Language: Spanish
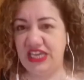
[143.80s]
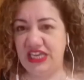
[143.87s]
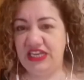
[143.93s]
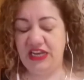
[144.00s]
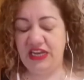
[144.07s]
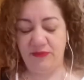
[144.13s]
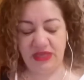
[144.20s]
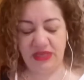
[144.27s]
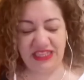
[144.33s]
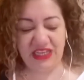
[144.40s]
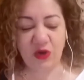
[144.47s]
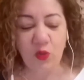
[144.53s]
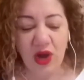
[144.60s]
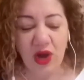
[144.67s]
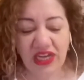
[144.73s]
en la mente
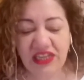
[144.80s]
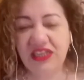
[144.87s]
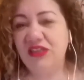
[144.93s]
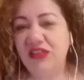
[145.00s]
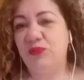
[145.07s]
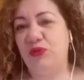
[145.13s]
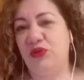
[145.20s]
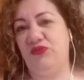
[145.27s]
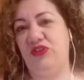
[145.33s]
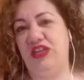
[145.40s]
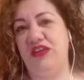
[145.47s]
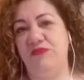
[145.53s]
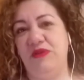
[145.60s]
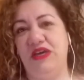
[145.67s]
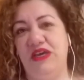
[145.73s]
cuál es el
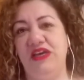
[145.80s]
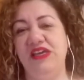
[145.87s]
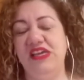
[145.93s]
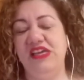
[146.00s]
problema,